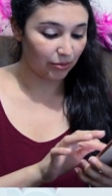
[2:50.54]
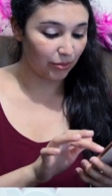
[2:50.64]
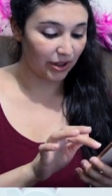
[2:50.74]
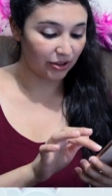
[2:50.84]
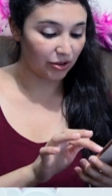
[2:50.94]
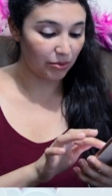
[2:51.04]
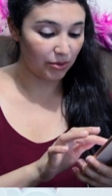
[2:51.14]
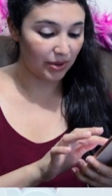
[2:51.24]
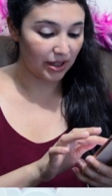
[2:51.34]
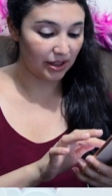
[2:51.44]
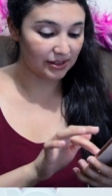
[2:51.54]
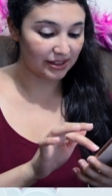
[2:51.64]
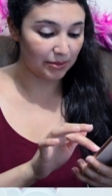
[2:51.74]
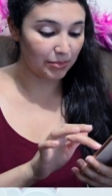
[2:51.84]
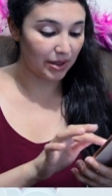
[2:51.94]
Bueno, como ven,
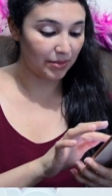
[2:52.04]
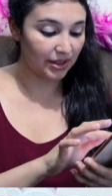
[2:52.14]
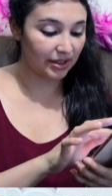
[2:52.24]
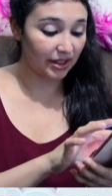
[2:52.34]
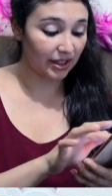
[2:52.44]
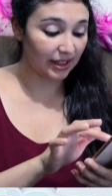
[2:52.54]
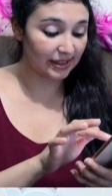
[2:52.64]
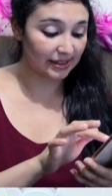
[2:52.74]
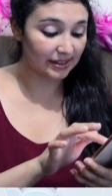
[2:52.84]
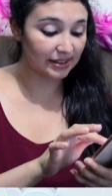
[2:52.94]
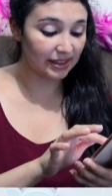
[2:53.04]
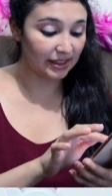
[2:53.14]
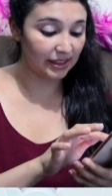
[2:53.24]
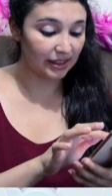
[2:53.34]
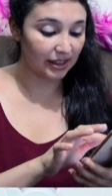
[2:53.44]
simplemente es
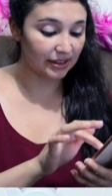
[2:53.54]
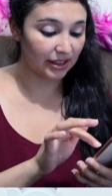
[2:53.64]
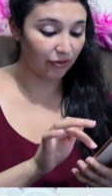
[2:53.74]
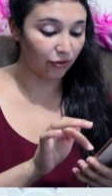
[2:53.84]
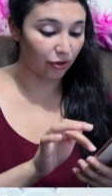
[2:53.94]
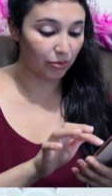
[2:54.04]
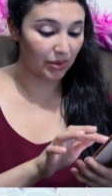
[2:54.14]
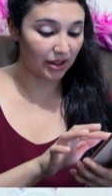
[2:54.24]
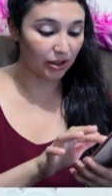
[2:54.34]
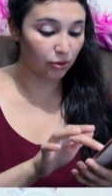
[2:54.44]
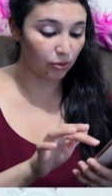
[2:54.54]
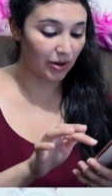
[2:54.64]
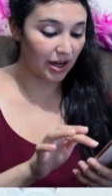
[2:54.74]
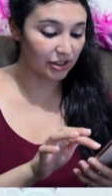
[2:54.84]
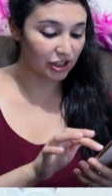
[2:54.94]
así. Esta forma de
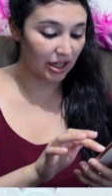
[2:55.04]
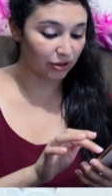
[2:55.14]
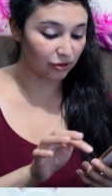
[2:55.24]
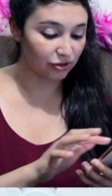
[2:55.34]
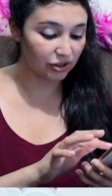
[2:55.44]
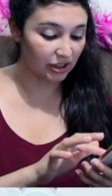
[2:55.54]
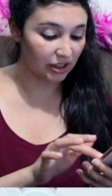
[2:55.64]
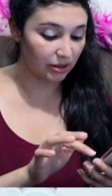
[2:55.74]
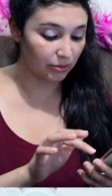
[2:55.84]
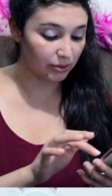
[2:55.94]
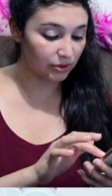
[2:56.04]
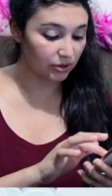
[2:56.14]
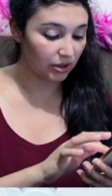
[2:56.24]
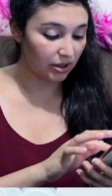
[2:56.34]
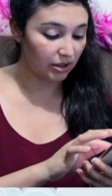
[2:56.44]
jugar ya la conocíamos.
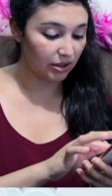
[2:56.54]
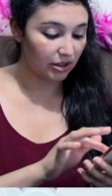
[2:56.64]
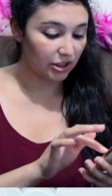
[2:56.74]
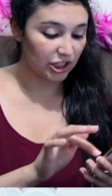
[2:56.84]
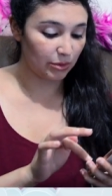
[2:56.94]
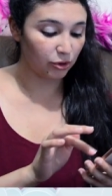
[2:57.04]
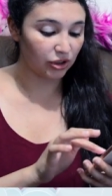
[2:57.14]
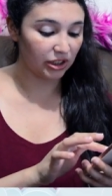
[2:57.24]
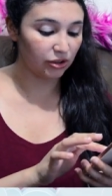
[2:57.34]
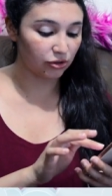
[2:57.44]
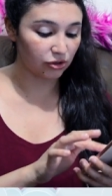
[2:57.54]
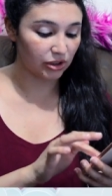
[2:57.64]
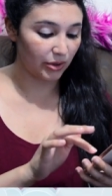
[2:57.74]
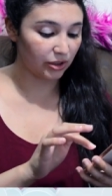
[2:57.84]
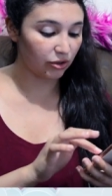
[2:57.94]
Ya hemos tenido otros
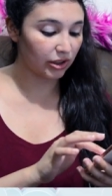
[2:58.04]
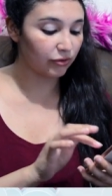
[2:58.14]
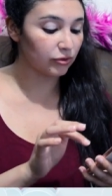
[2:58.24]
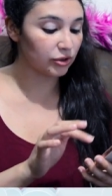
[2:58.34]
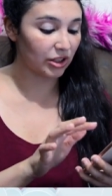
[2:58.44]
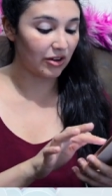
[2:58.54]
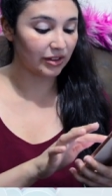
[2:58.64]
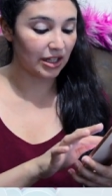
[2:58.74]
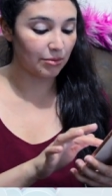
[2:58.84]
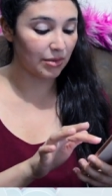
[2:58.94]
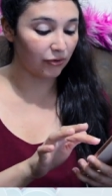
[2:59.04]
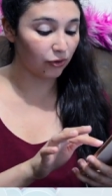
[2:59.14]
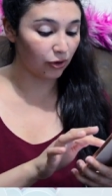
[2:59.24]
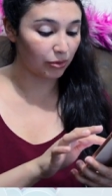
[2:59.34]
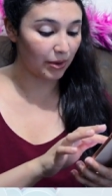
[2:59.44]
eventos que funcionaban de la misma
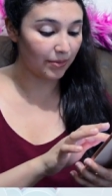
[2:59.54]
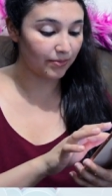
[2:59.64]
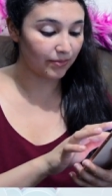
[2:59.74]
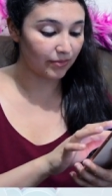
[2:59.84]
forma.